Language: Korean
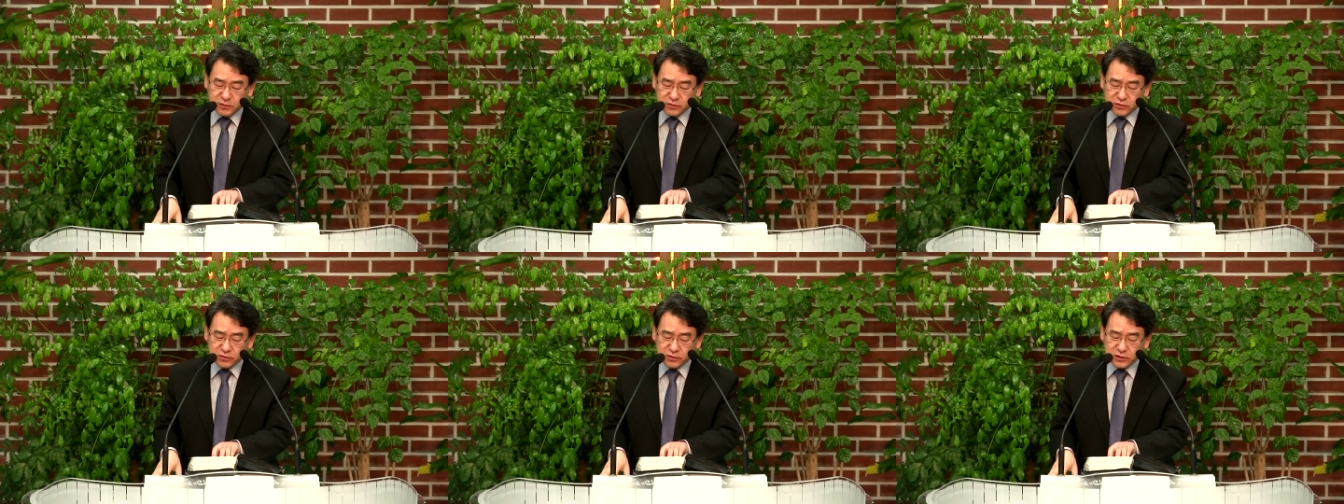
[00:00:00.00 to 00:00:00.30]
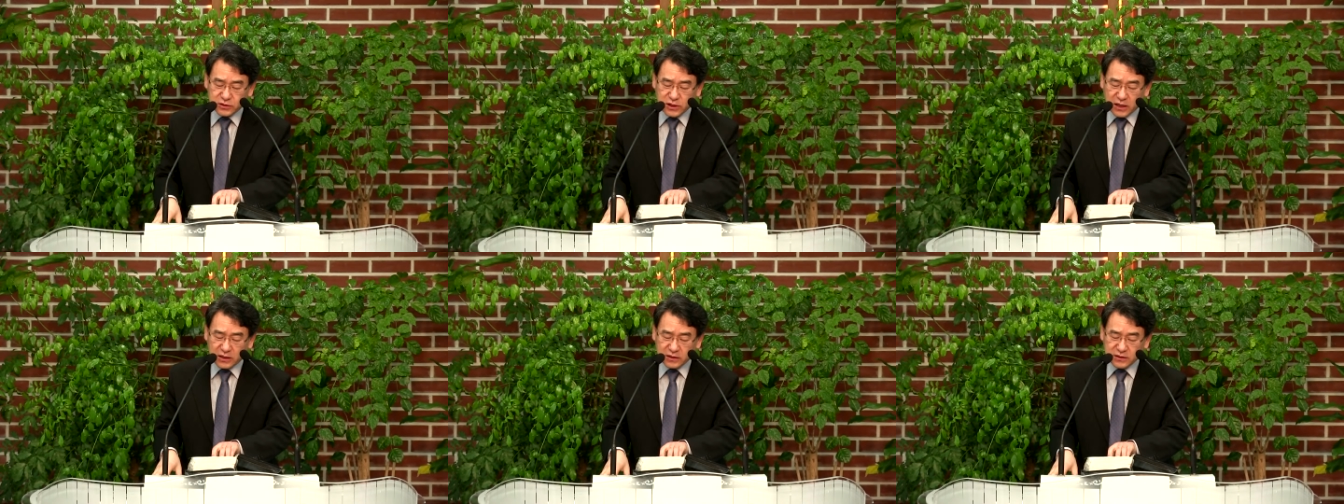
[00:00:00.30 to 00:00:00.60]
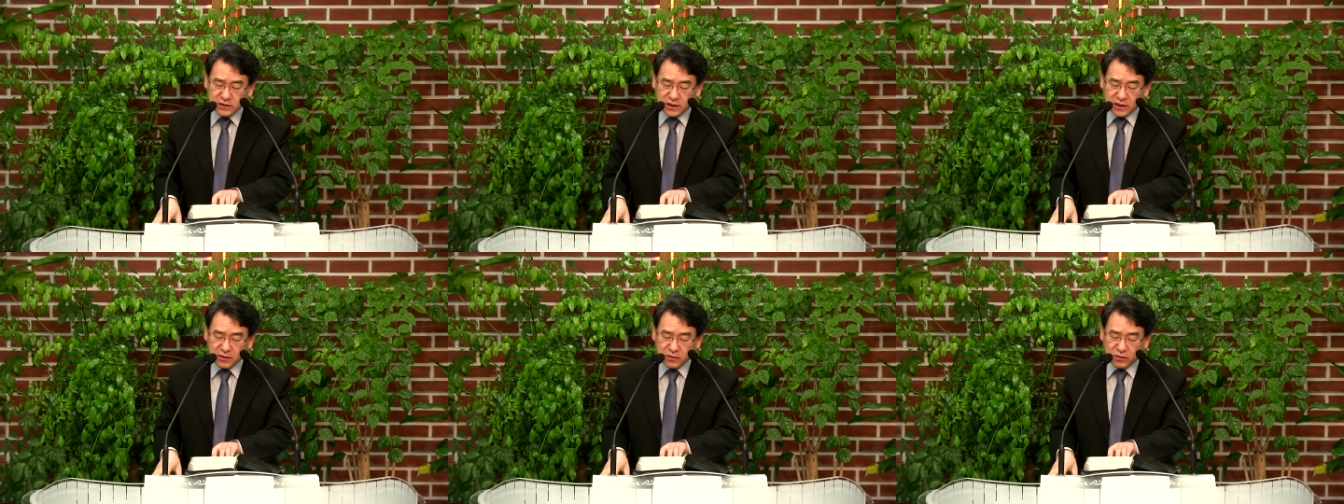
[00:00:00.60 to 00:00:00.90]
주지
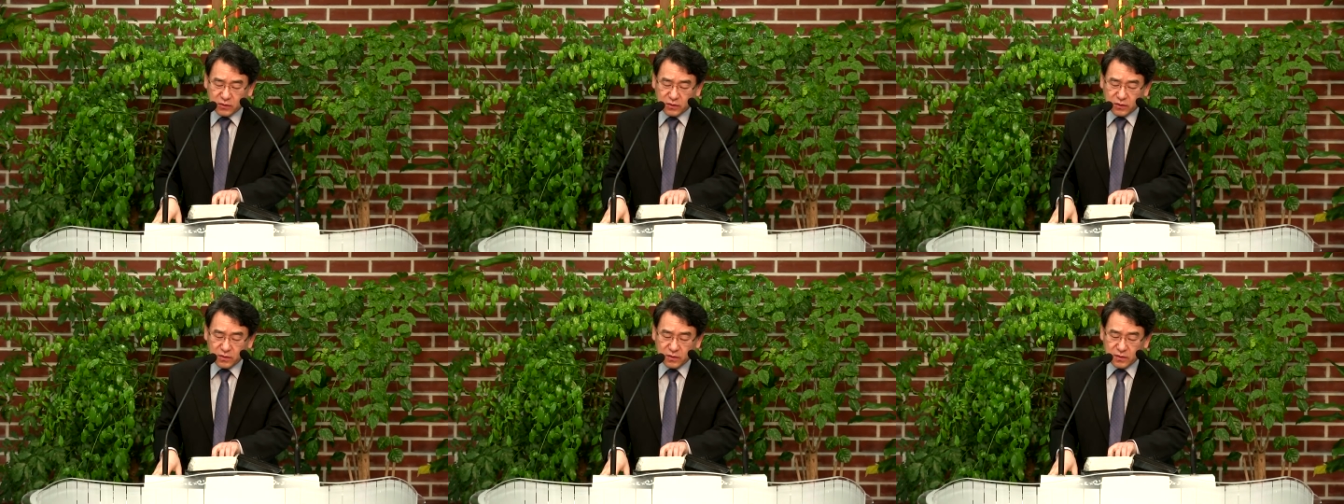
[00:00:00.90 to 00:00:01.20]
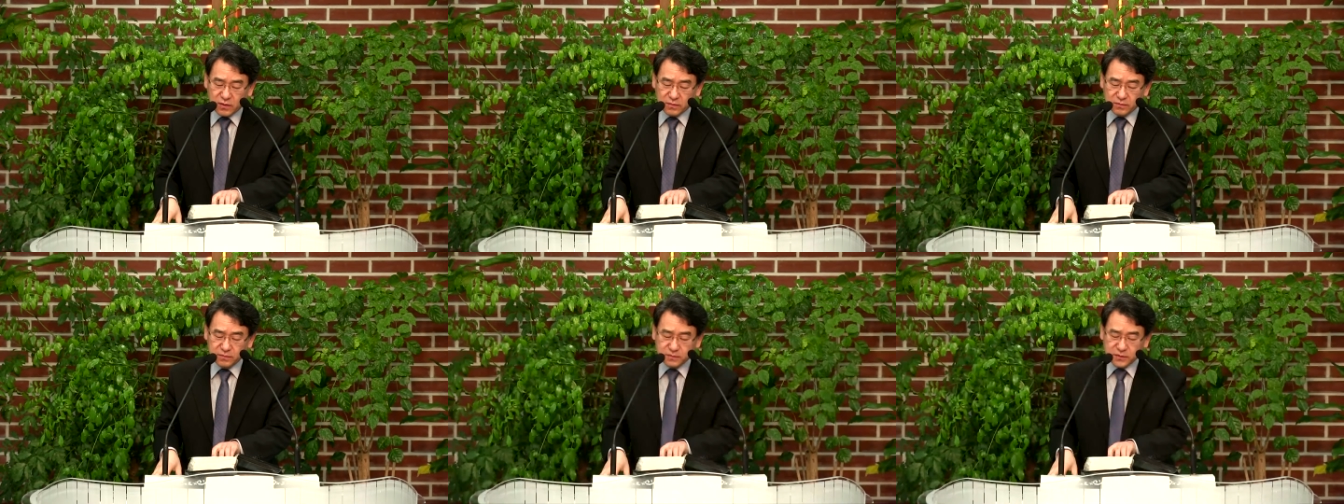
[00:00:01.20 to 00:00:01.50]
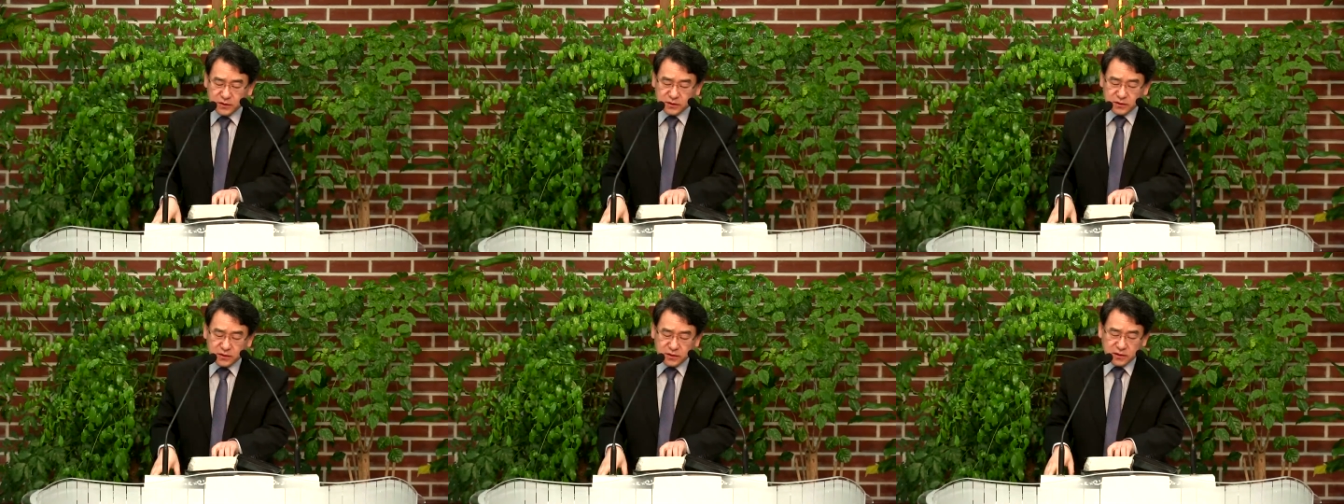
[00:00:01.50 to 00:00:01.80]
아니하고 음?
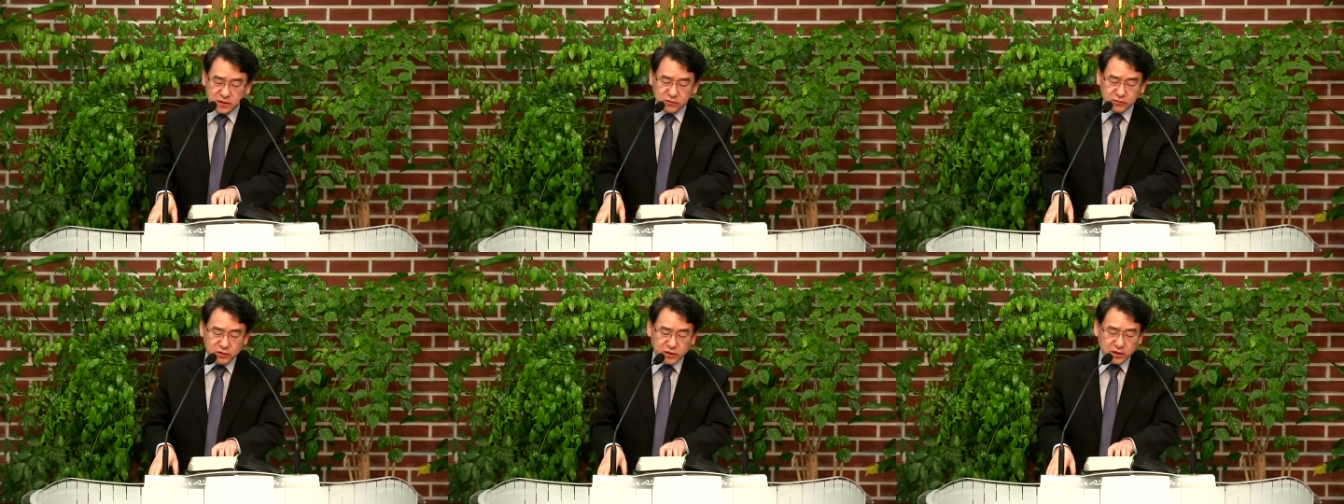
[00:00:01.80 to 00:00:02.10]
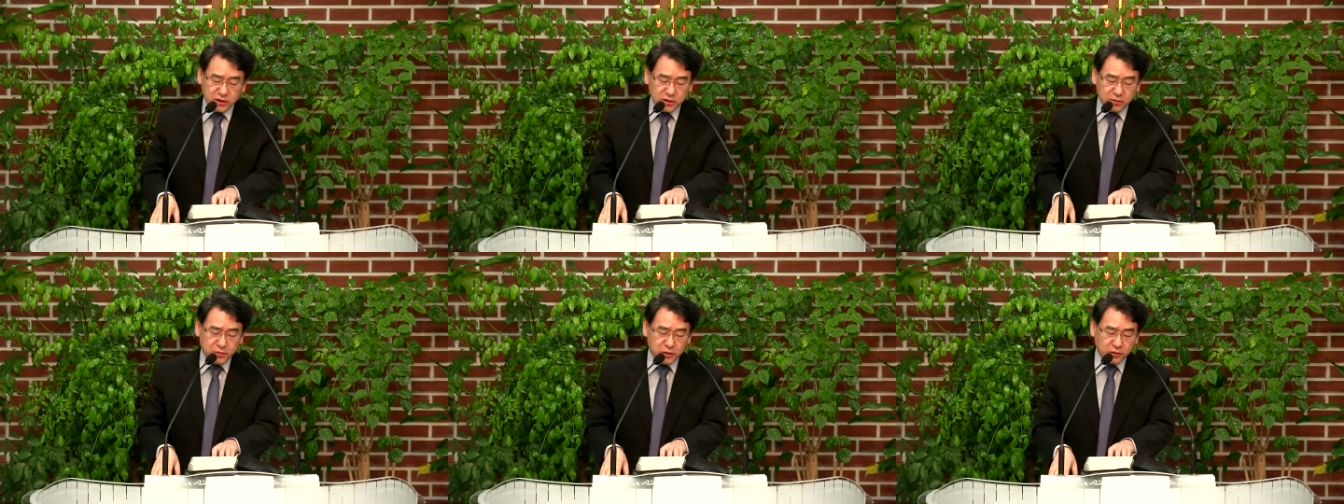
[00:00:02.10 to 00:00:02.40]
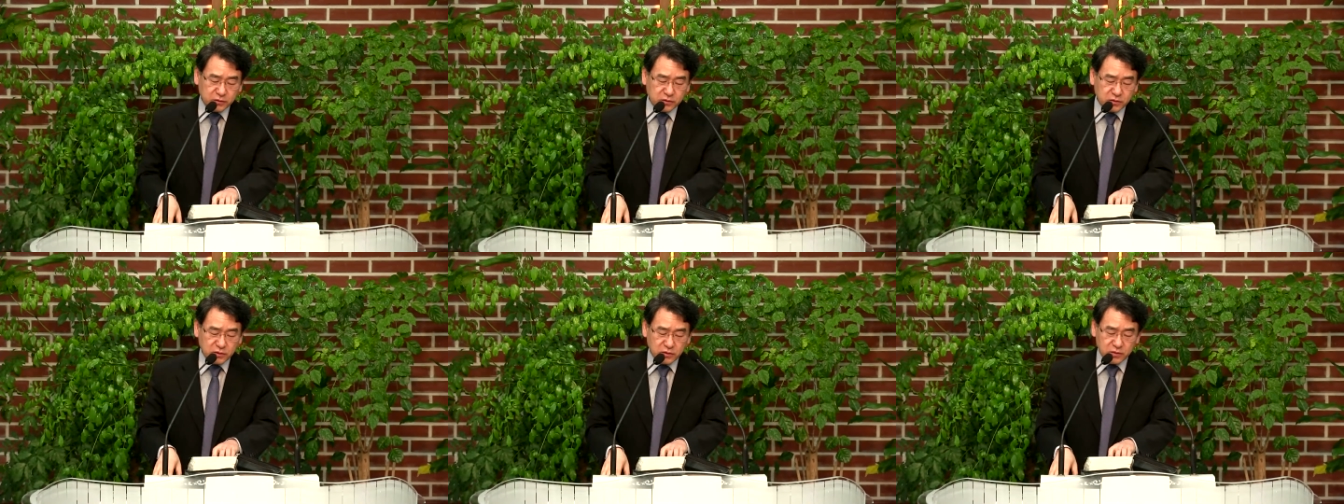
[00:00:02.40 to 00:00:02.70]
그들이 우리에게
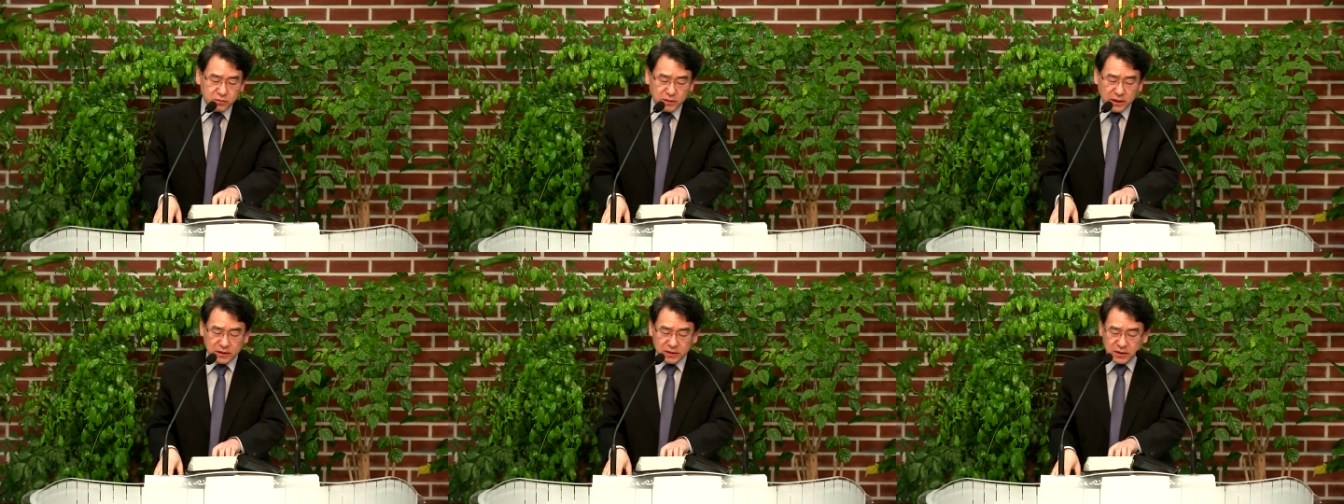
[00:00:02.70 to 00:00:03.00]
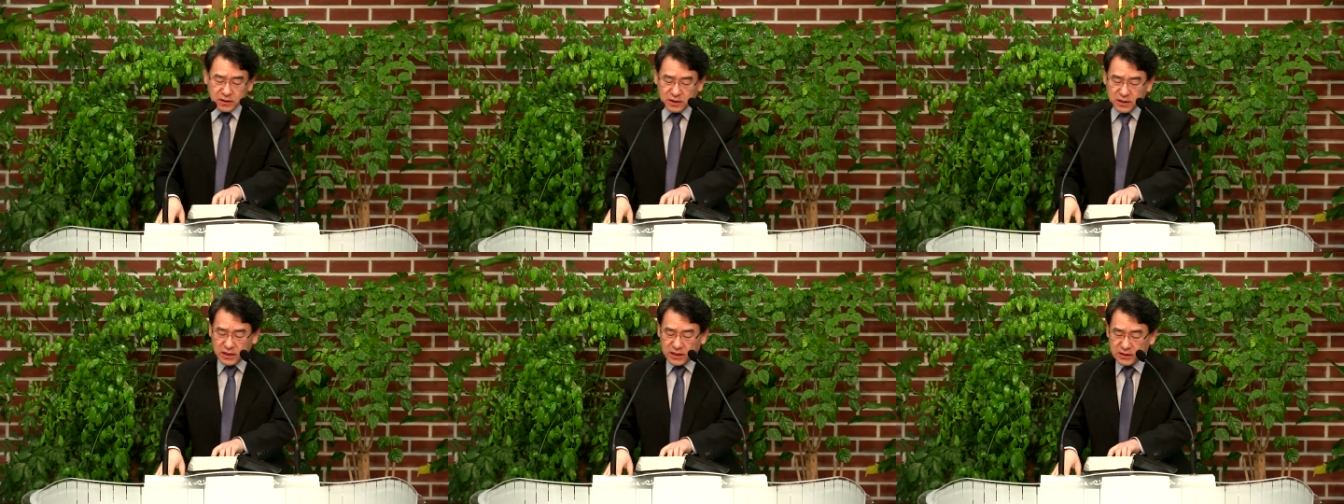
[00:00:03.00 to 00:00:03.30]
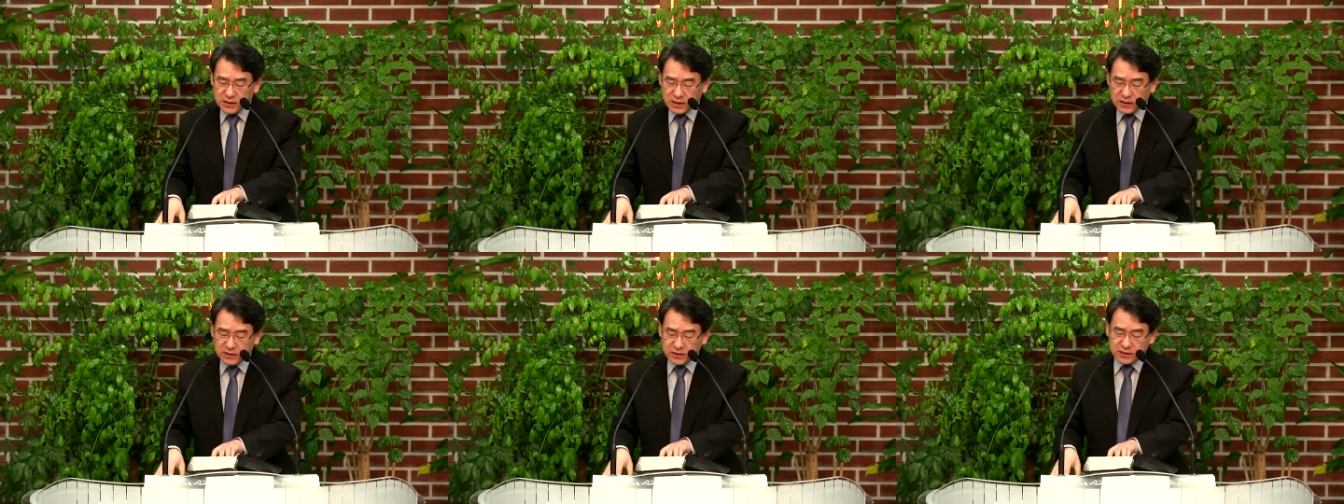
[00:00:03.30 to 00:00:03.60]
벽돌을 만들라
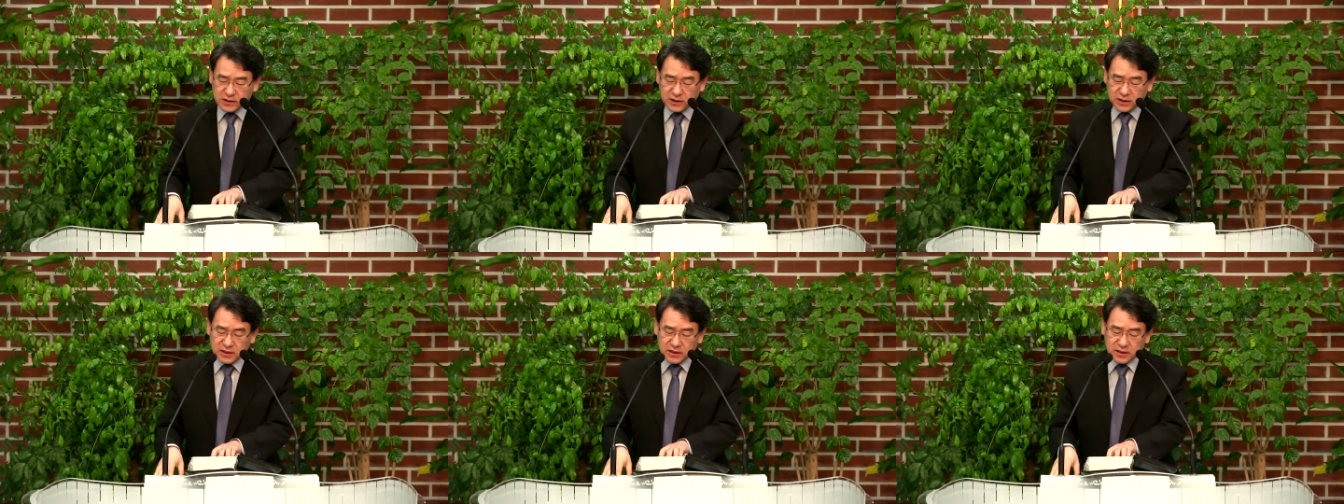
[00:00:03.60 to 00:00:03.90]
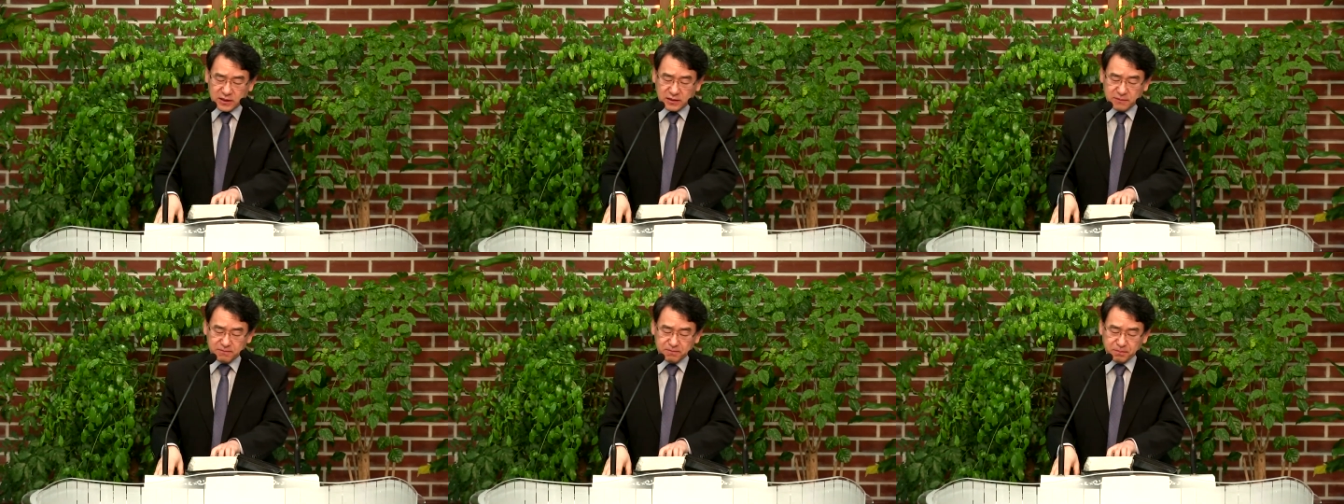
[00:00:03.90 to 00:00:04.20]
하나이다